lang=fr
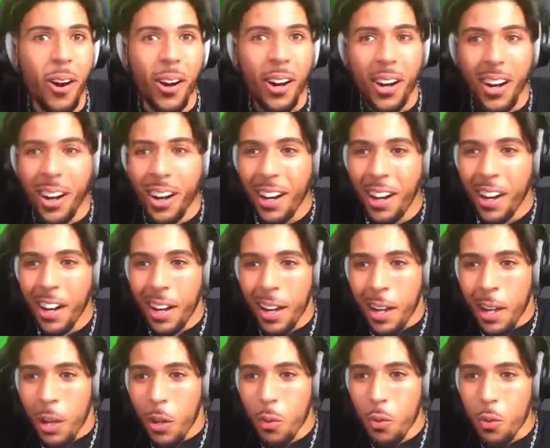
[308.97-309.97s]
8 ans
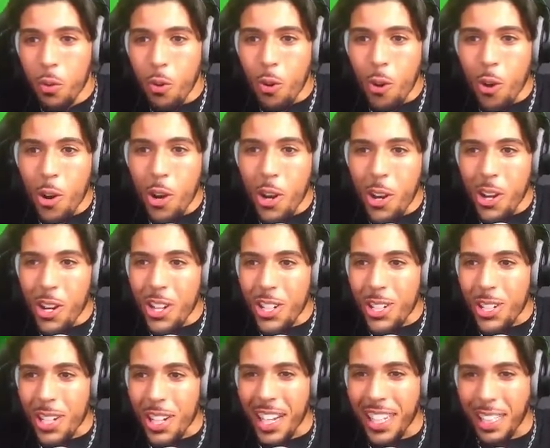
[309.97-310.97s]

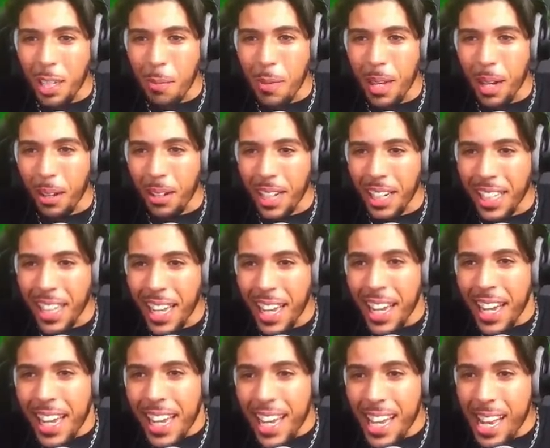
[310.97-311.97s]
Wesh Les amis, regardez,
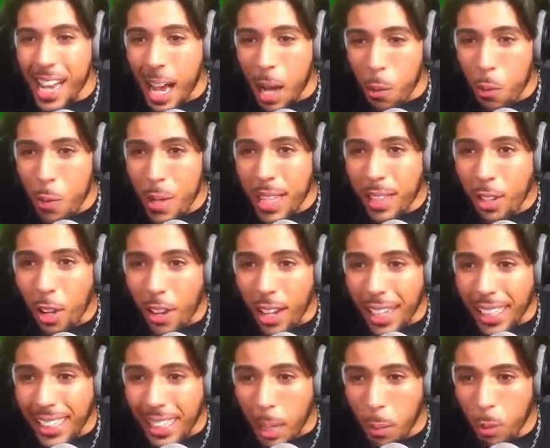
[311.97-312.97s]
il a 8 ans
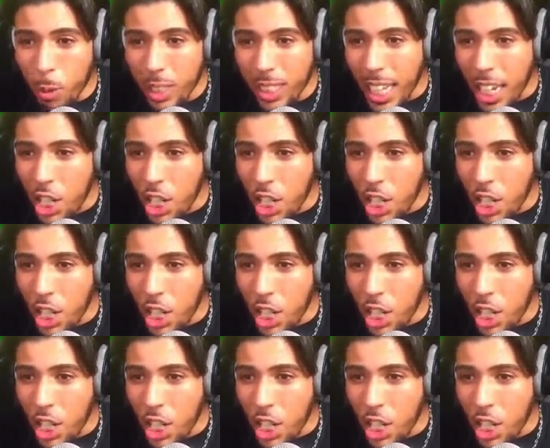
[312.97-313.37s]
et sa moustache